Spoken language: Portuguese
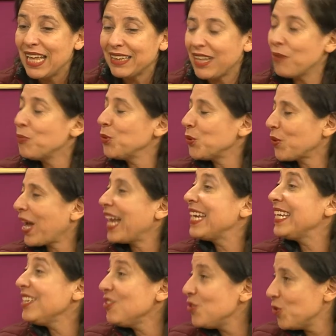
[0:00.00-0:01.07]
tem muito
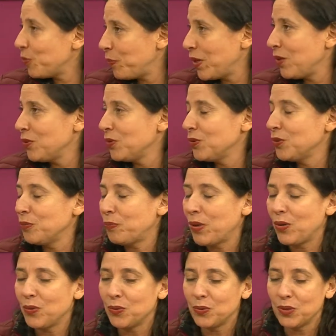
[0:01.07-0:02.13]
carinho pelo,
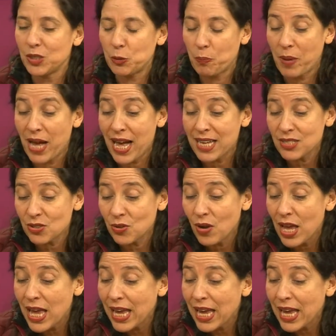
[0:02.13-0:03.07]
pelo espaço